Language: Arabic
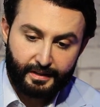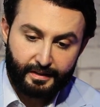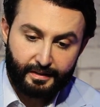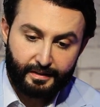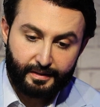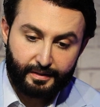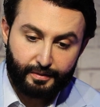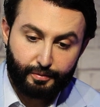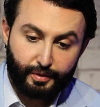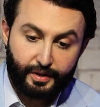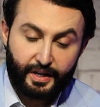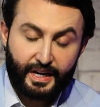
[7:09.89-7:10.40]

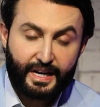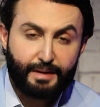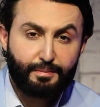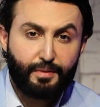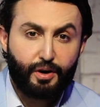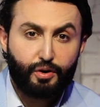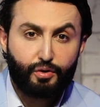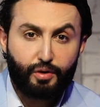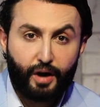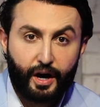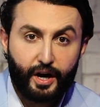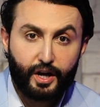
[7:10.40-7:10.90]
إيه، وكأن
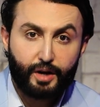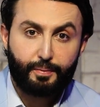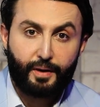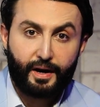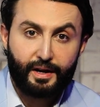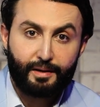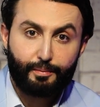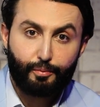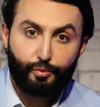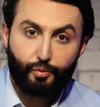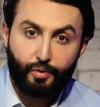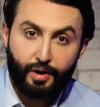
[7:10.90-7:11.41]
ماكو حرب
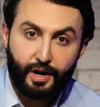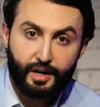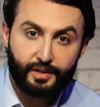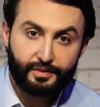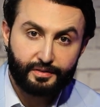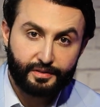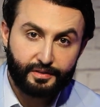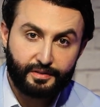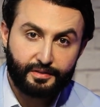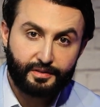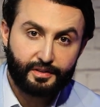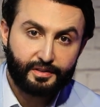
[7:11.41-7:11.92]
على
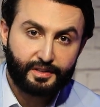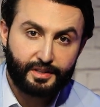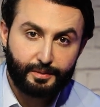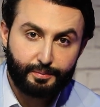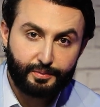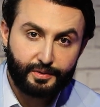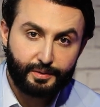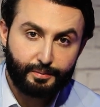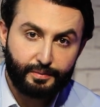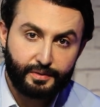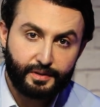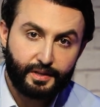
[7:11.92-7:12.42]
المواطن دا
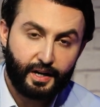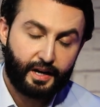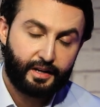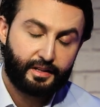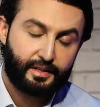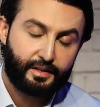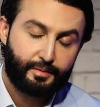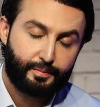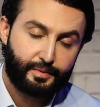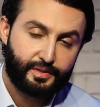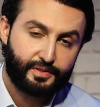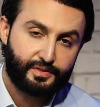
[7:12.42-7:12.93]
تبدي من
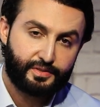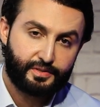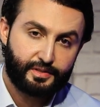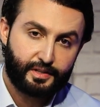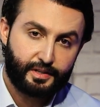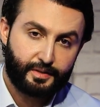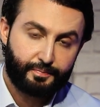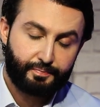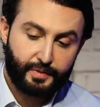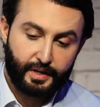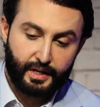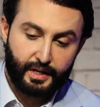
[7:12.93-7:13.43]
داخل المنزل